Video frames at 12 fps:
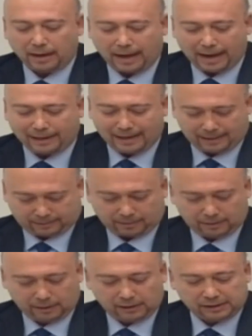
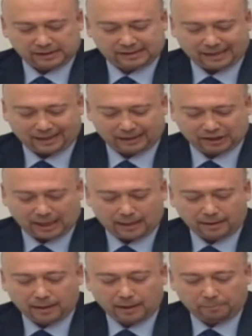Ehliyet,
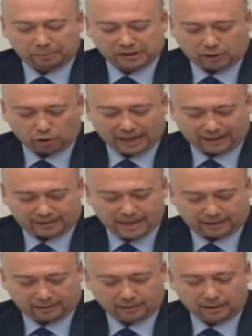serece,
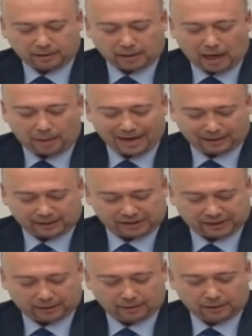psikoteknik, K
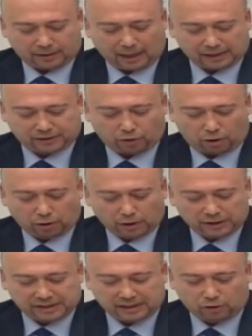belgesi, kasko,
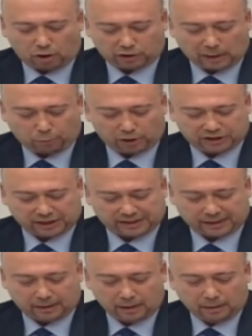sigorta
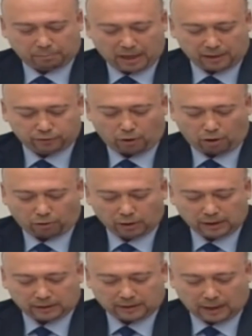poliçesi, bandrol,
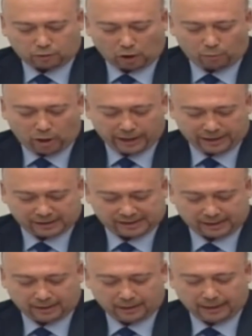tako
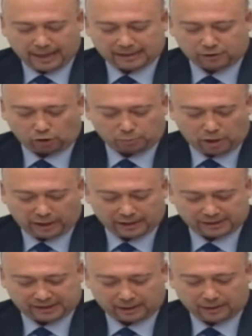muayenesi, egzoz
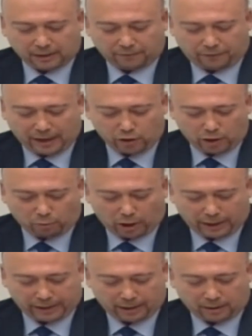muayenesi, fenli
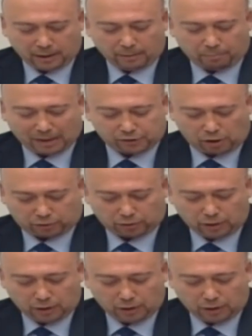muayene, mazot,